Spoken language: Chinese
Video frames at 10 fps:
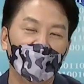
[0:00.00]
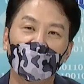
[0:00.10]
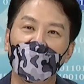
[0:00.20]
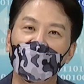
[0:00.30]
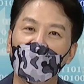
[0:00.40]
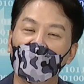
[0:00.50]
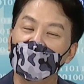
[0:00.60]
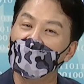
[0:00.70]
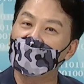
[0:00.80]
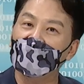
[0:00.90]
各位，利好
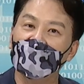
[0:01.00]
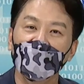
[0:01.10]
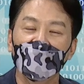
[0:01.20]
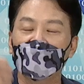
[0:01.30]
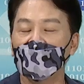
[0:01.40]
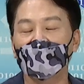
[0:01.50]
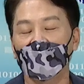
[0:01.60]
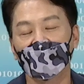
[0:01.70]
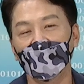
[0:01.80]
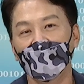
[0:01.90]
业绩第一，绩
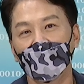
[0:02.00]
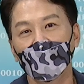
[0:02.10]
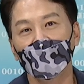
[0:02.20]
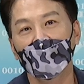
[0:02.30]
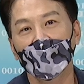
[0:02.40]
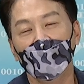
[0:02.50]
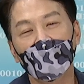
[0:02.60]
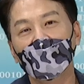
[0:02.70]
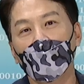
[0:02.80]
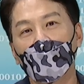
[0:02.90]
效第一，
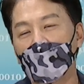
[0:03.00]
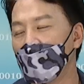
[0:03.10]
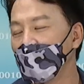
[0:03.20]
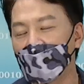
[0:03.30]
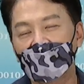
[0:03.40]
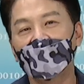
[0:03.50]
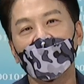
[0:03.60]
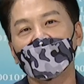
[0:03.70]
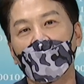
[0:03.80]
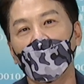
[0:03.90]
我们的会员一直
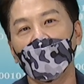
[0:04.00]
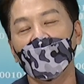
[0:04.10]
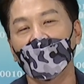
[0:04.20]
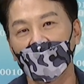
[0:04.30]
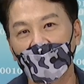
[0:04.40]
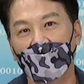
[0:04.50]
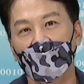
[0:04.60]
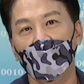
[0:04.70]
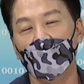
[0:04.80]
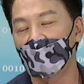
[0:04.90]
介绍会员给利
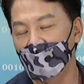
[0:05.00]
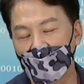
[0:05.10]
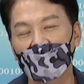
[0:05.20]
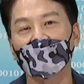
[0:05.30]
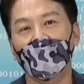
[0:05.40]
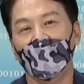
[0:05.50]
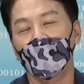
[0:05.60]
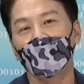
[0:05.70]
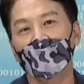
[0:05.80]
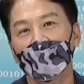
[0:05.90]
好，我非常的感
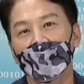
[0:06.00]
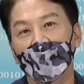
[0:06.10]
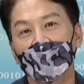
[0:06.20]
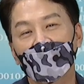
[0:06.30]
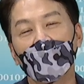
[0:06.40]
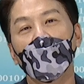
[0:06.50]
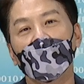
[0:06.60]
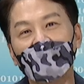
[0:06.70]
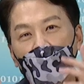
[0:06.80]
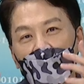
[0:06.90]
恩。各位，
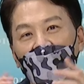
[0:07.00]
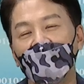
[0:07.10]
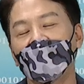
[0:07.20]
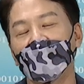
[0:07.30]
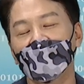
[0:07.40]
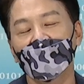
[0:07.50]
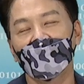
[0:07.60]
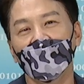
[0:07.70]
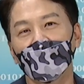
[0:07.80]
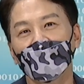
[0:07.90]
我再问你一件事
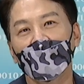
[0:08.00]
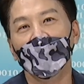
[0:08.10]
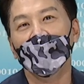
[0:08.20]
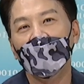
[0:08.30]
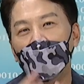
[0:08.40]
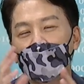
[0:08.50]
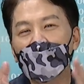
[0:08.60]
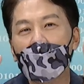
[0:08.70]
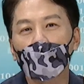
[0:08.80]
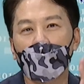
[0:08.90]
情，你
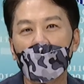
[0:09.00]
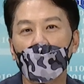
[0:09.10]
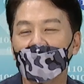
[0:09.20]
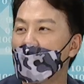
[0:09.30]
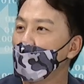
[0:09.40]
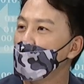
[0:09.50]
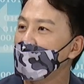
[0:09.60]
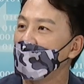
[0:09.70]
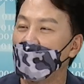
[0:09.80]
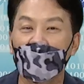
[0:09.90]
不要管我在股
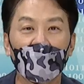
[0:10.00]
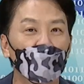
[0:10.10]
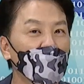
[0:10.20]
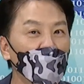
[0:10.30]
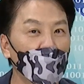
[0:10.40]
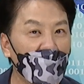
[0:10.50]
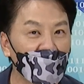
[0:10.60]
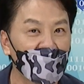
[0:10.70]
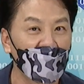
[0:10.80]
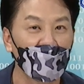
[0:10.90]
市里面有赚多
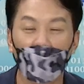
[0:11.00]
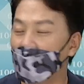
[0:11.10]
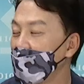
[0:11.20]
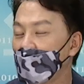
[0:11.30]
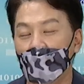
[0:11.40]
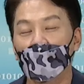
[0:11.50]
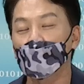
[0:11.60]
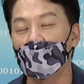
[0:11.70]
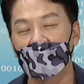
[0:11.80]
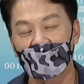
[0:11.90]
少钱，或者怎么
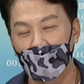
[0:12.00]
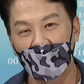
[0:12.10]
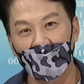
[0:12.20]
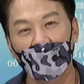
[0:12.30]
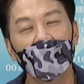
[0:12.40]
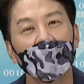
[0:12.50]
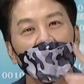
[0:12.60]
做的怎么样。